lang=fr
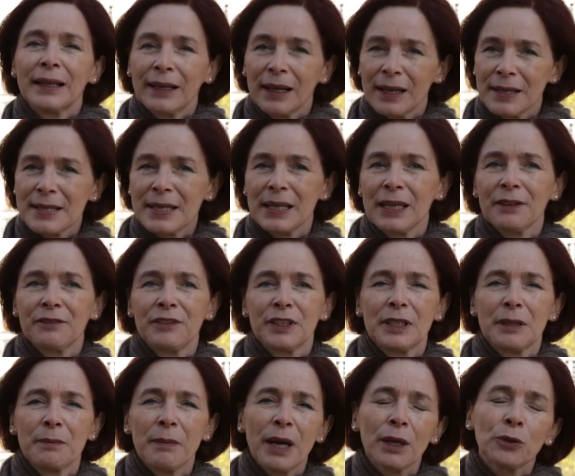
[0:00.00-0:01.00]
grâce à
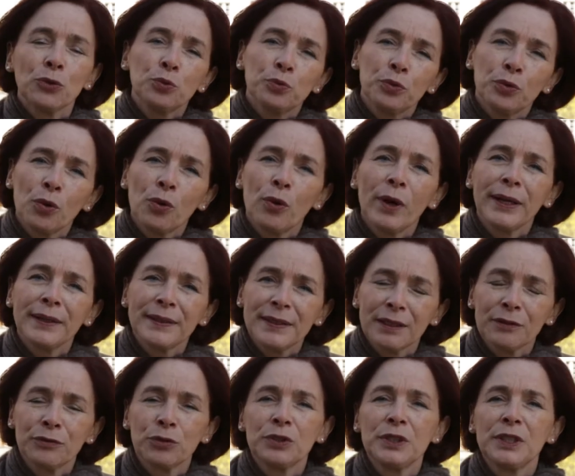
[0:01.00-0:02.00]
Hervé Guémard, nous pourrons
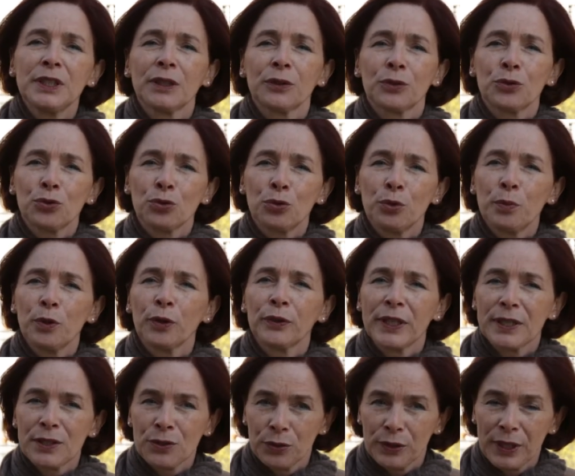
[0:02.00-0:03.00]
intervenir sur le plan
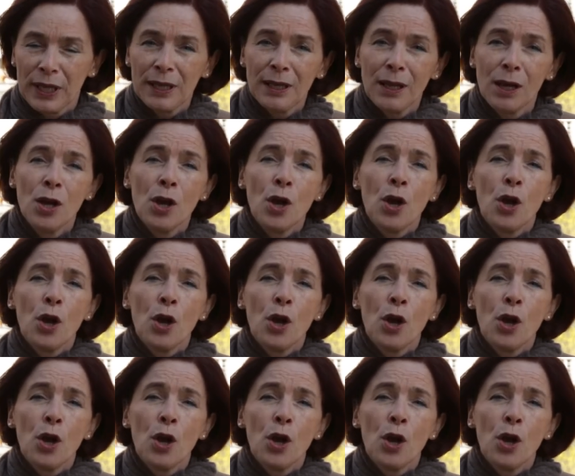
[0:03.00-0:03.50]
national